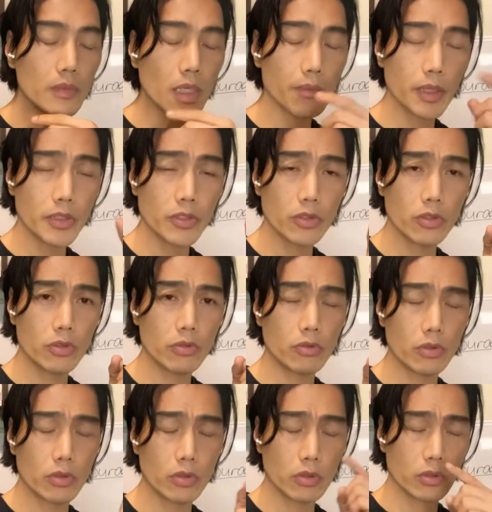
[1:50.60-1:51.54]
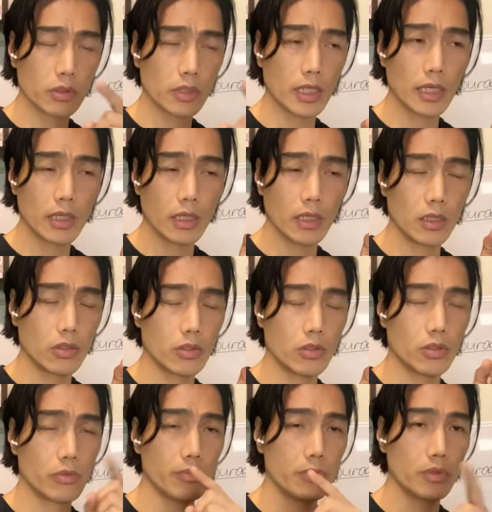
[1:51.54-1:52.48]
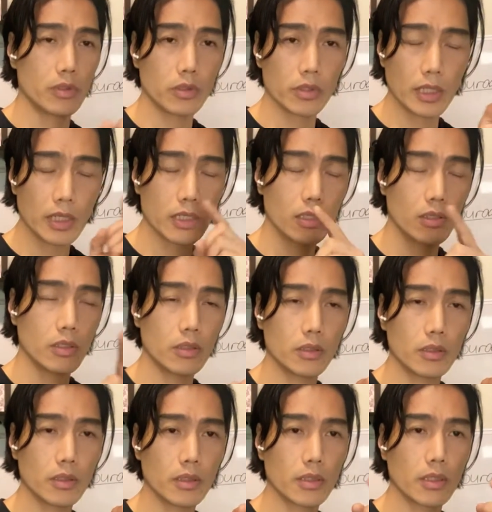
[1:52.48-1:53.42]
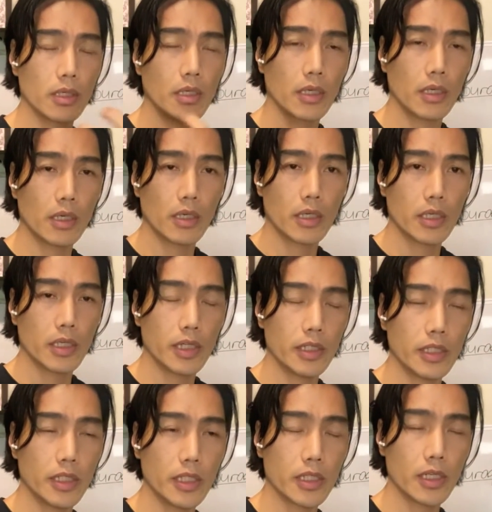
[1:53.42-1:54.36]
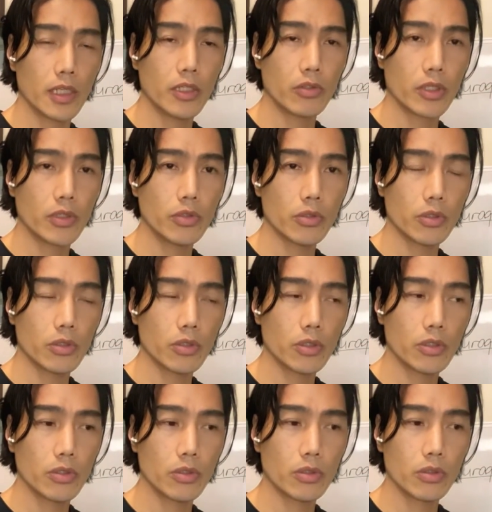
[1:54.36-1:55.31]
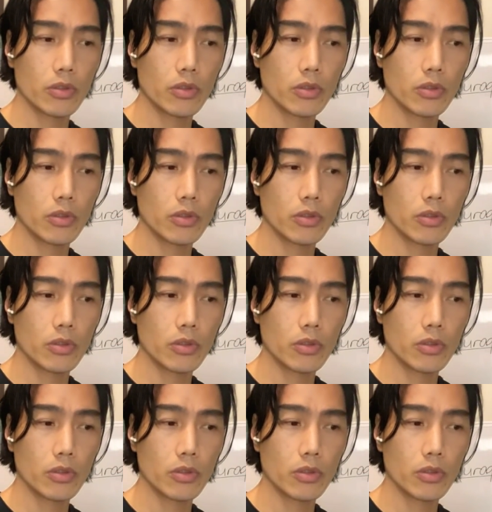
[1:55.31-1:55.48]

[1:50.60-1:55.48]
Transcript: medyo talagang talagang iniingal yung ano ko, yung